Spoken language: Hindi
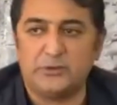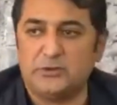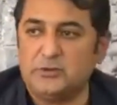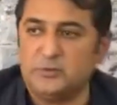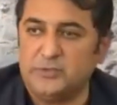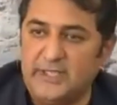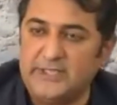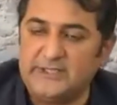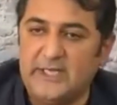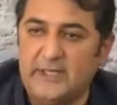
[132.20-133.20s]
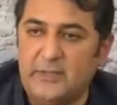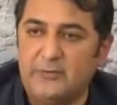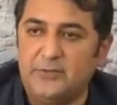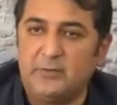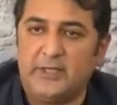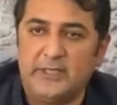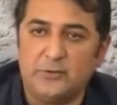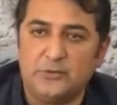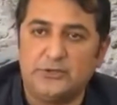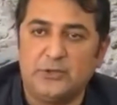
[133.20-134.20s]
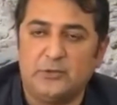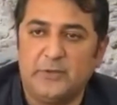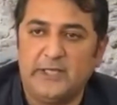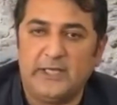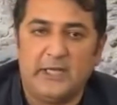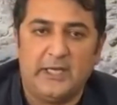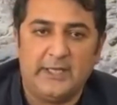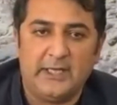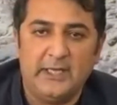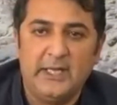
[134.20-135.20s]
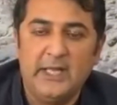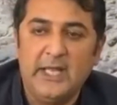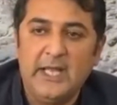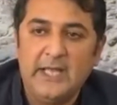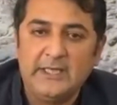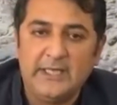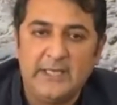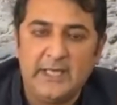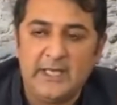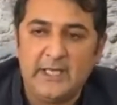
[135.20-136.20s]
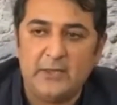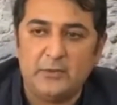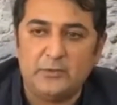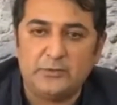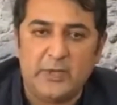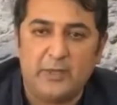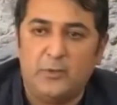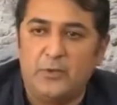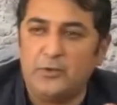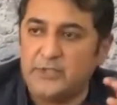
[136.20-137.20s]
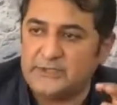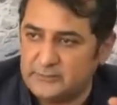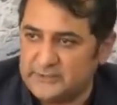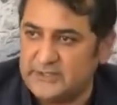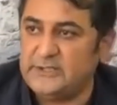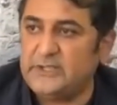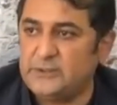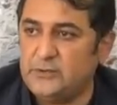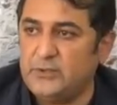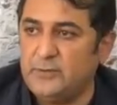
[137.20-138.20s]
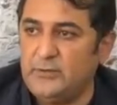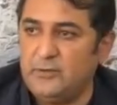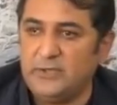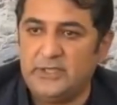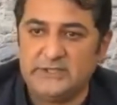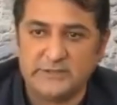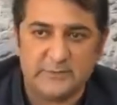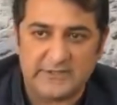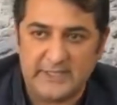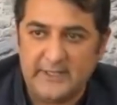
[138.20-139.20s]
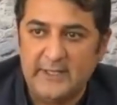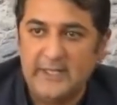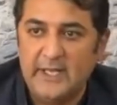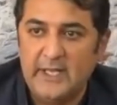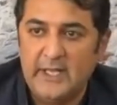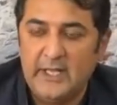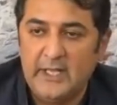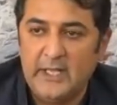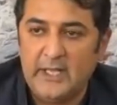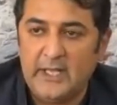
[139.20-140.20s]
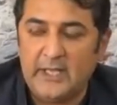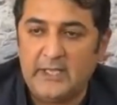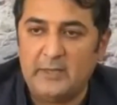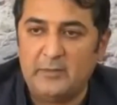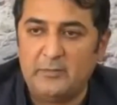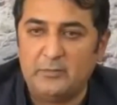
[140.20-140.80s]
मैंने ज्यादा इस एग्रीमेंट को नहीं पढ़ा लेकिन कुछ जगहों पर यह कहा गया कि ये एक बोर्ड होगा जिसमें से जीएचक्यू के भी होंगे जिसमें से आ,